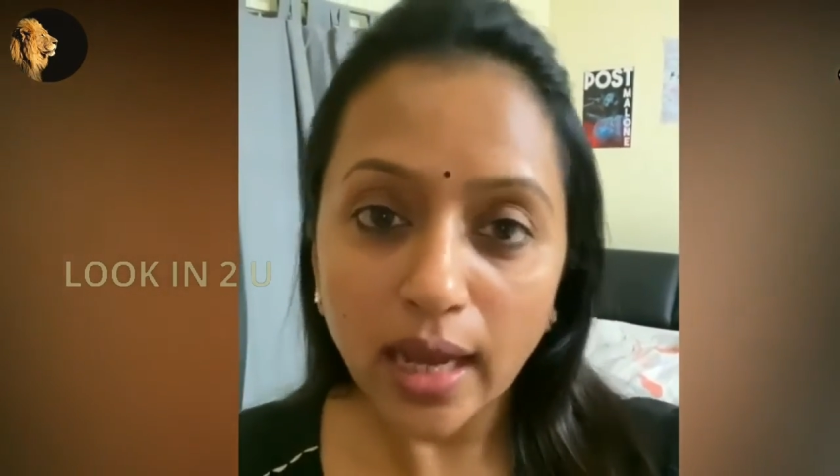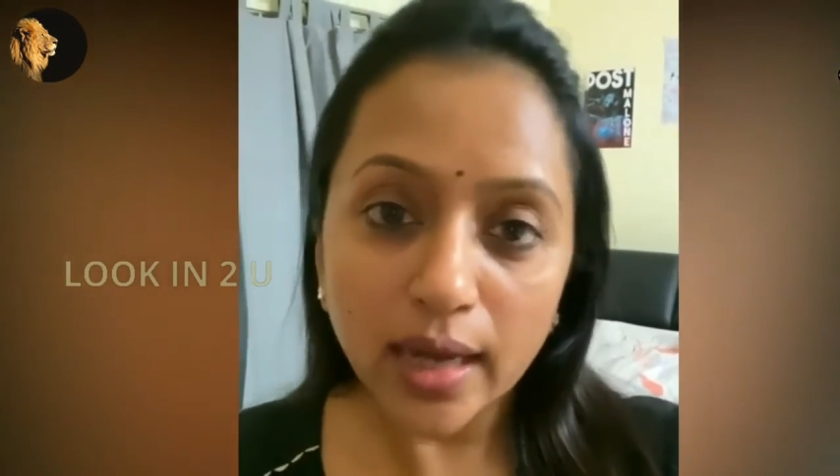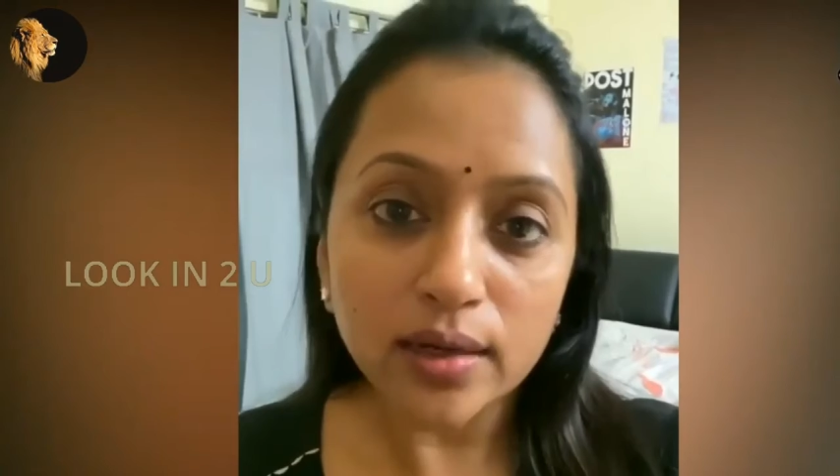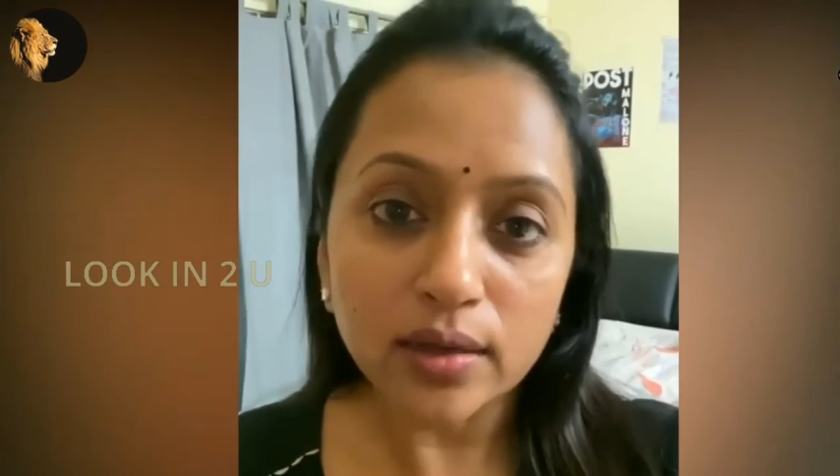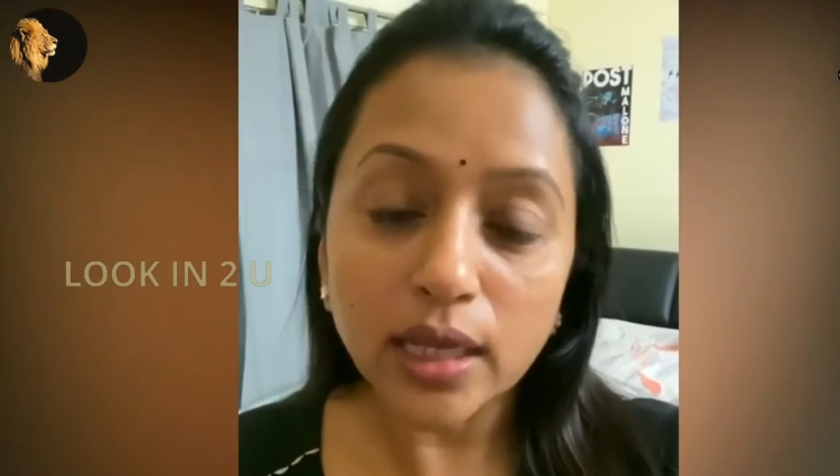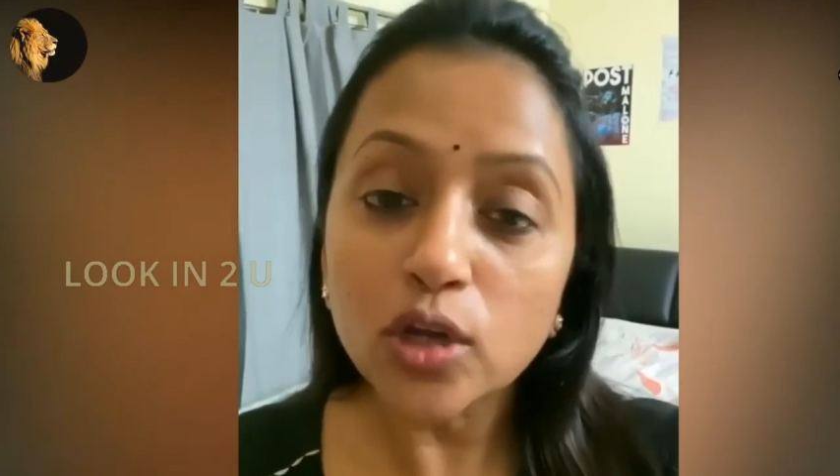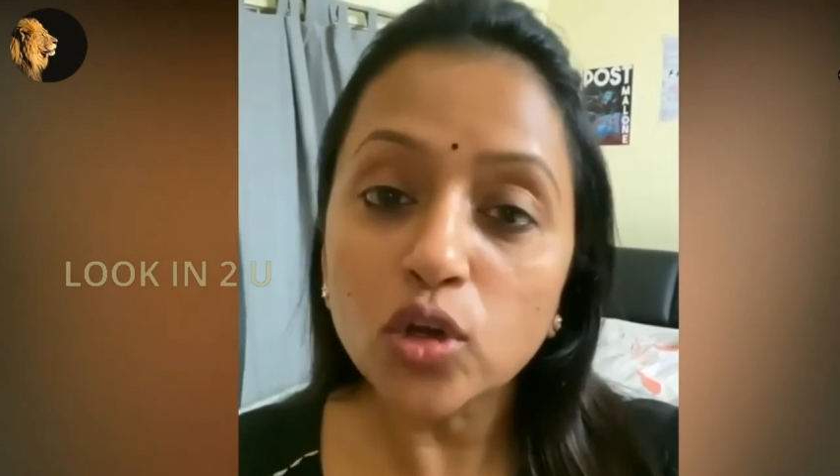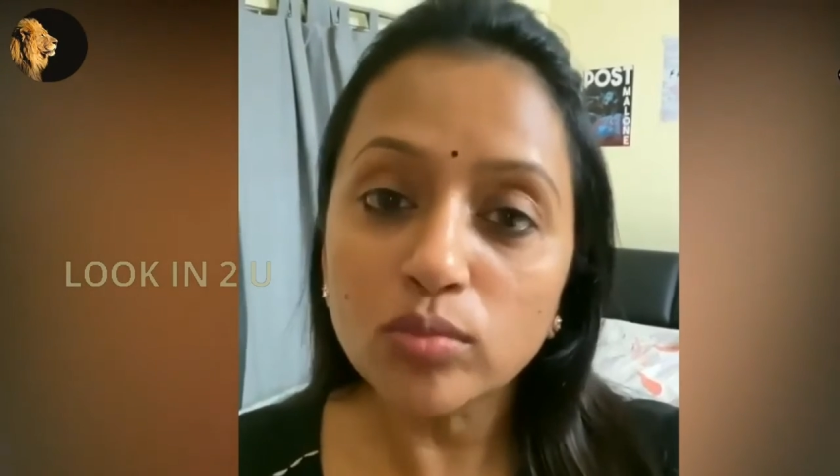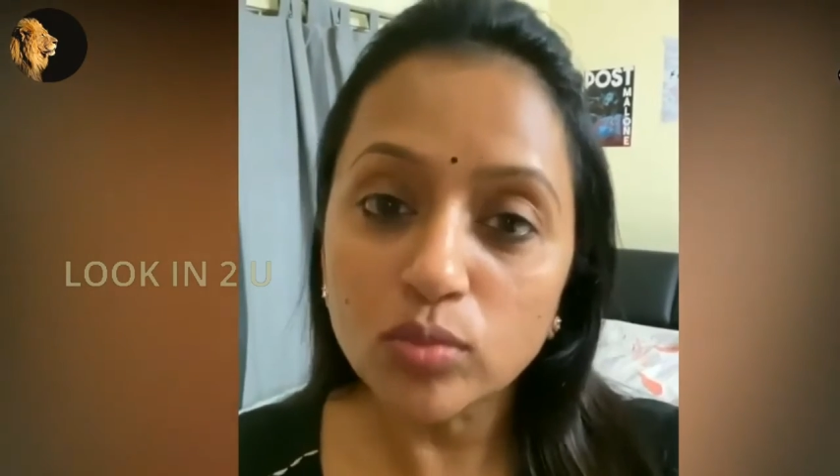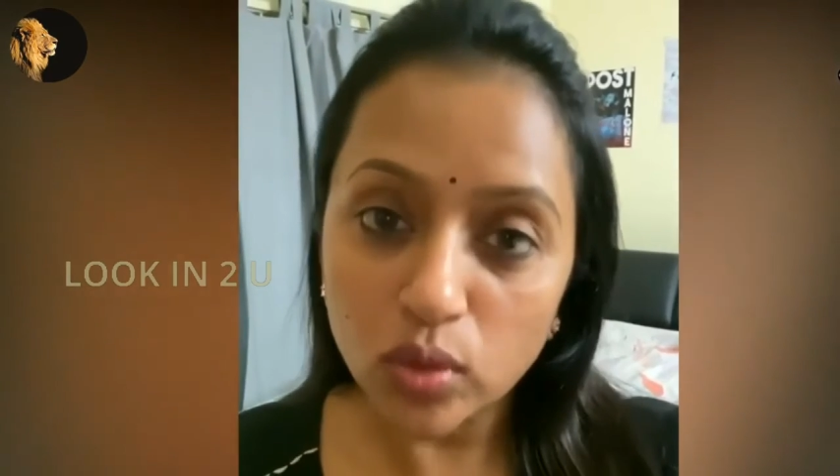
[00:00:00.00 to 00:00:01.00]
అండ్
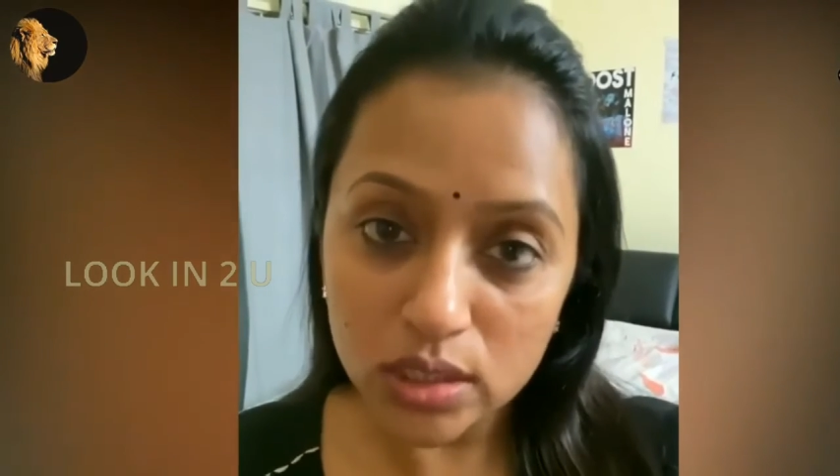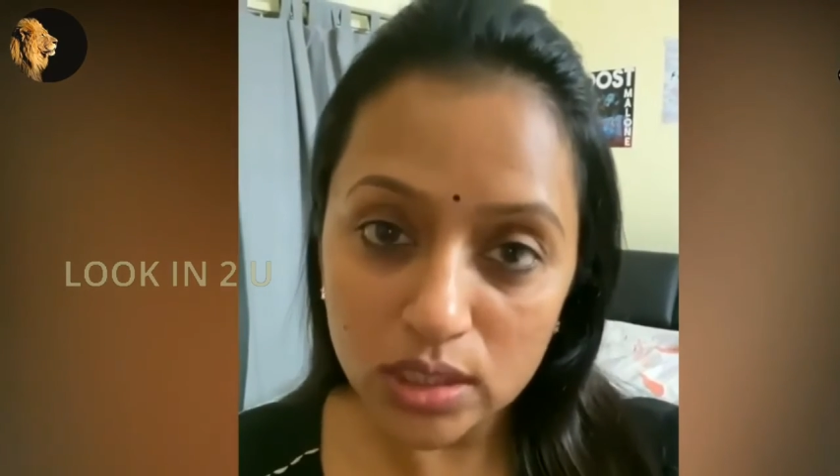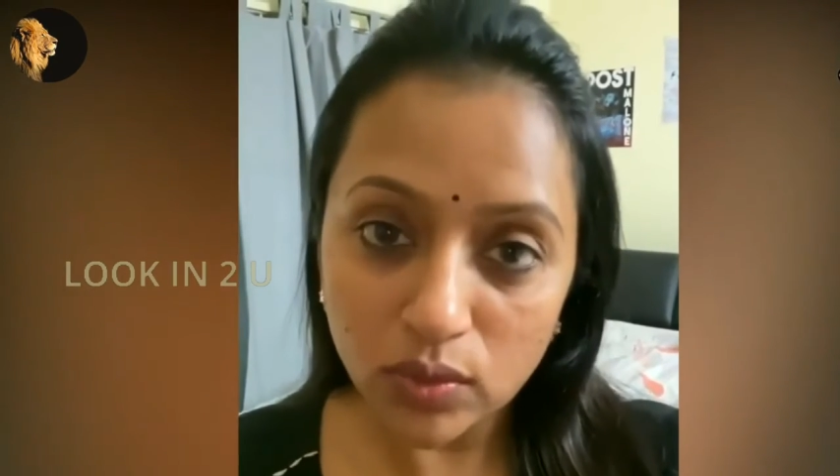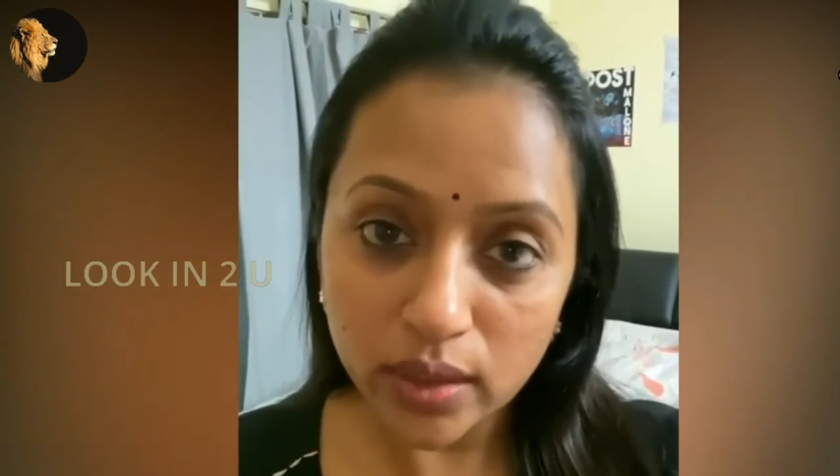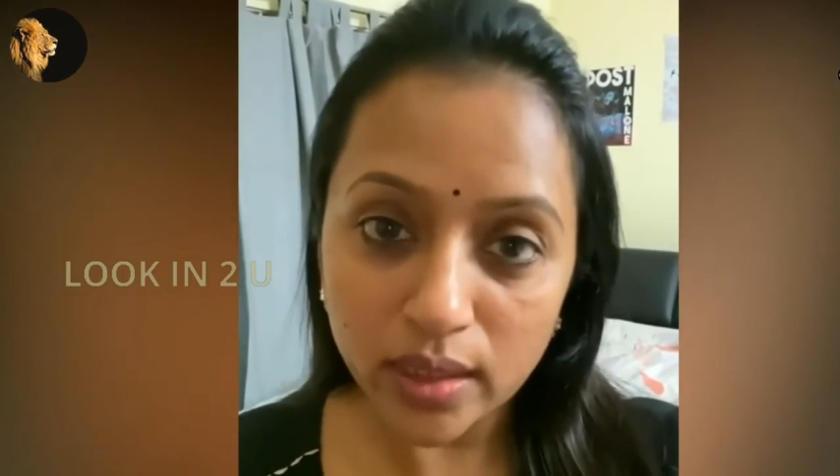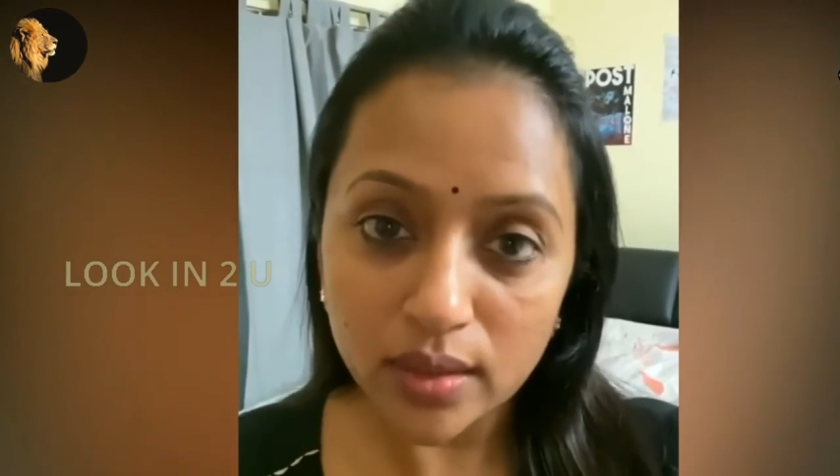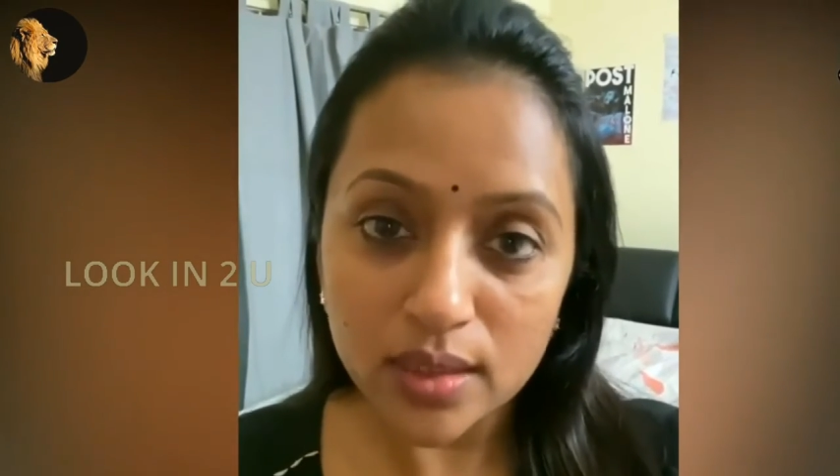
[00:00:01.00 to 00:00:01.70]
ఎన్నో మూగజీవులకి